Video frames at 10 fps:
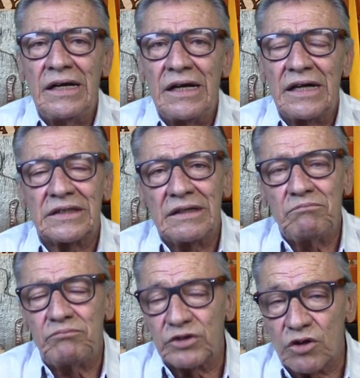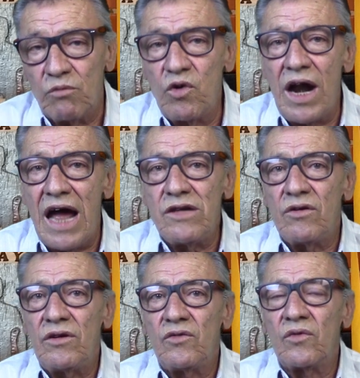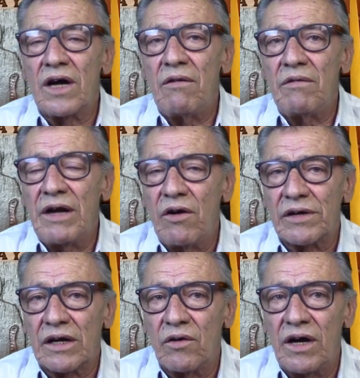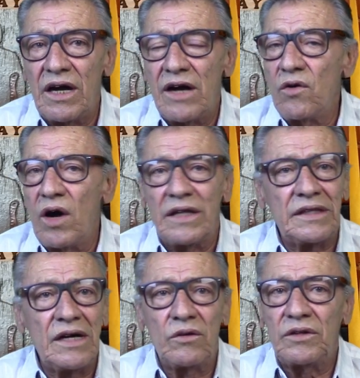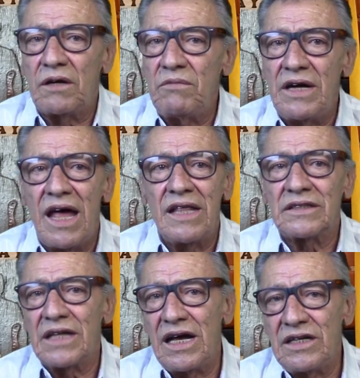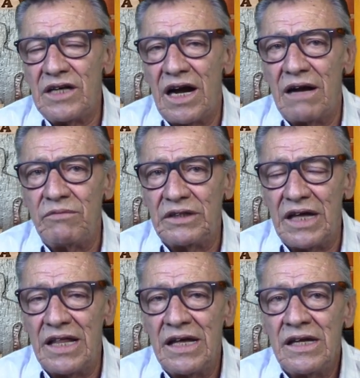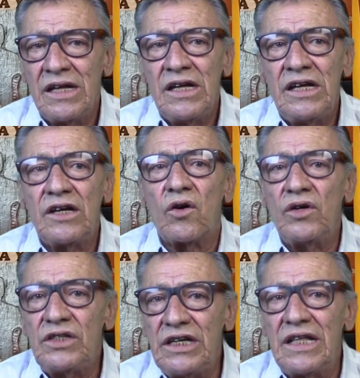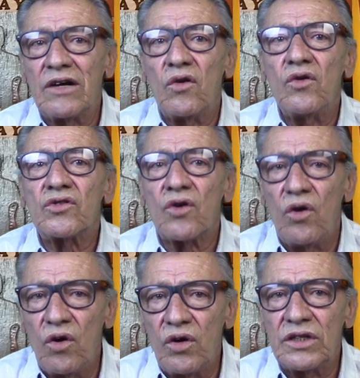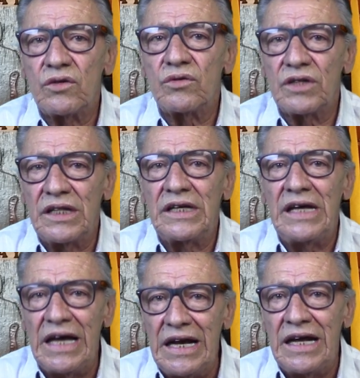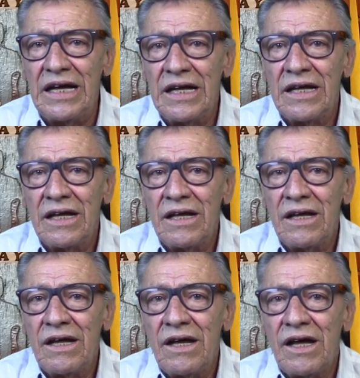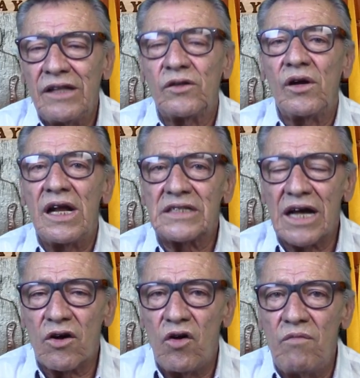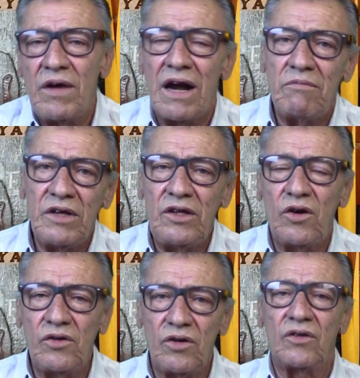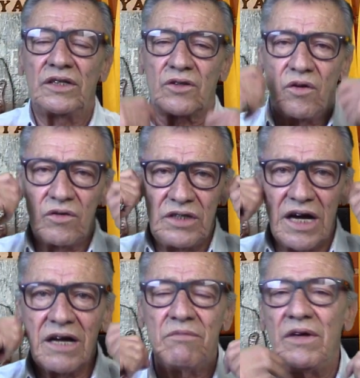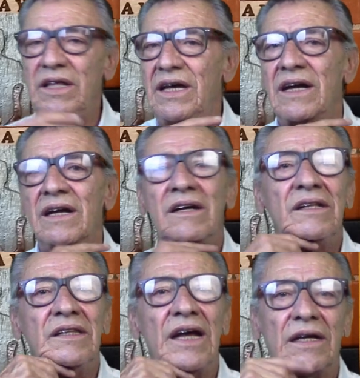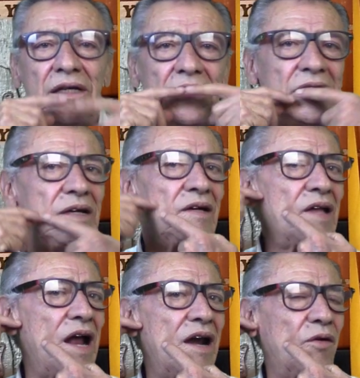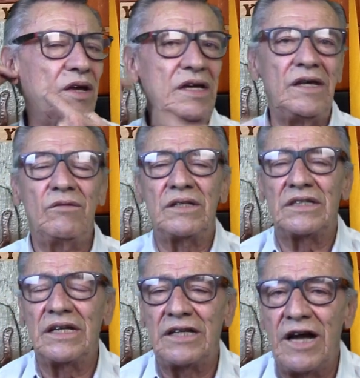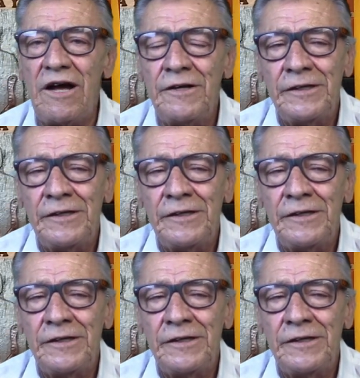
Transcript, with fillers: hace pues, como un año y nunca vino a recogerla, no la tengo terminada, está hecha a la mitad y coincide con los colores que usted quiere. Entonces la sacó, me la midió, yo desconocía que medían de aquí, al oído, etcétera.